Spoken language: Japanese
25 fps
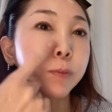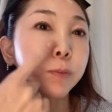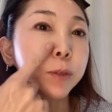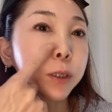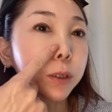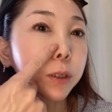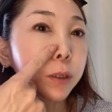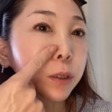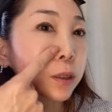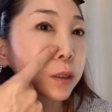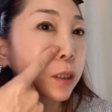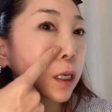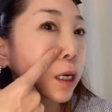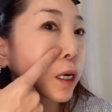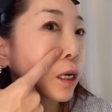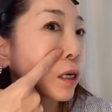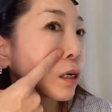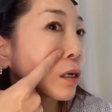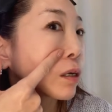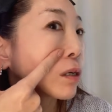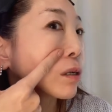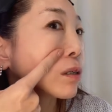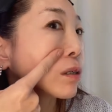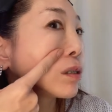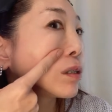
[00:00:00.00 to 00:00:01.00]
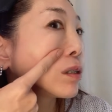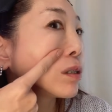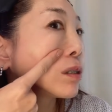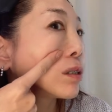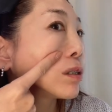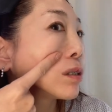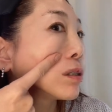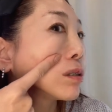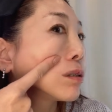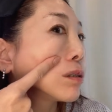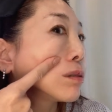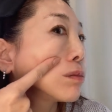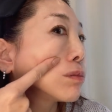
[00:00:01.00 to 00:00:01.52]
うそして
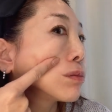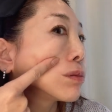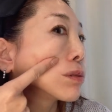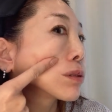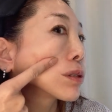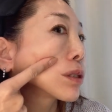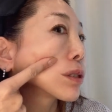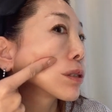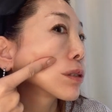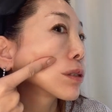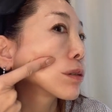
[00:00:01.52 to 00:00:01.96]
頬骨